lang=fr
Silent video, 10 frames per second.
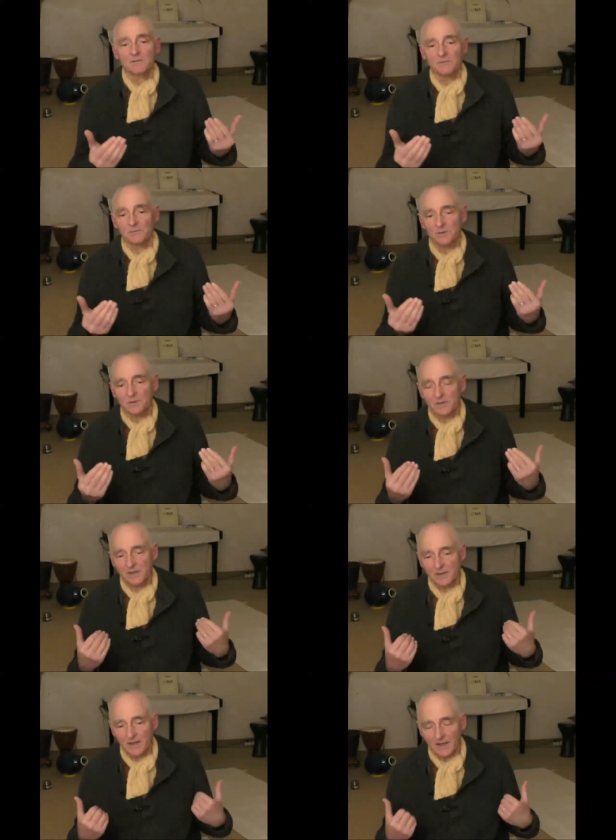
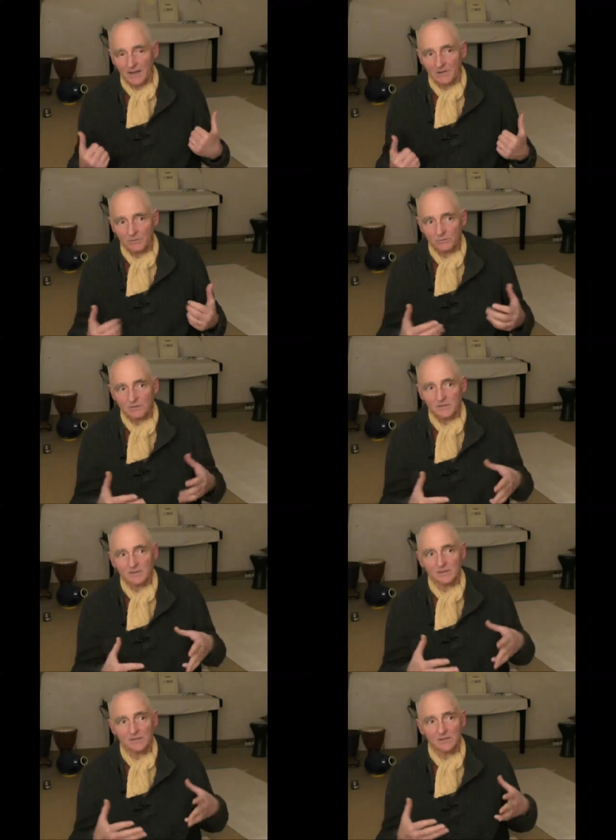venir à nous,
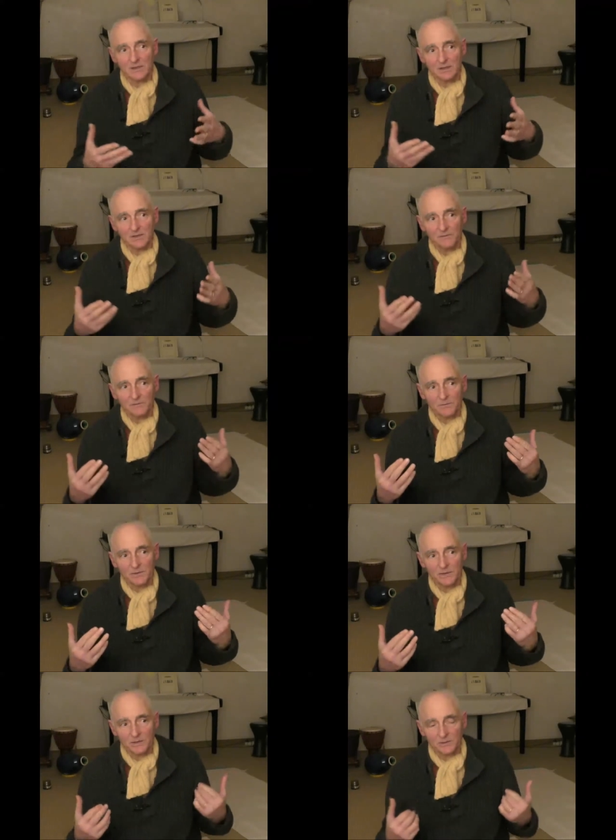c'est-à-dire
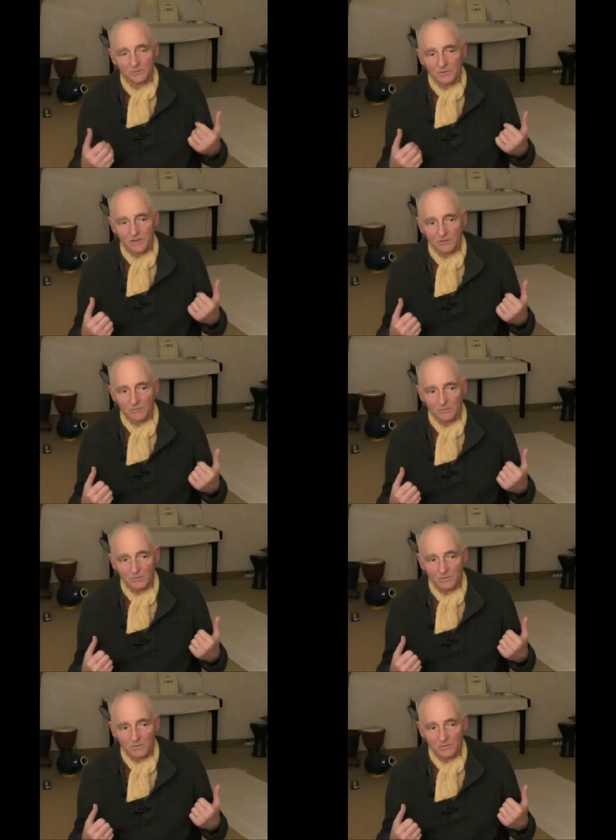venir dans notre écoute.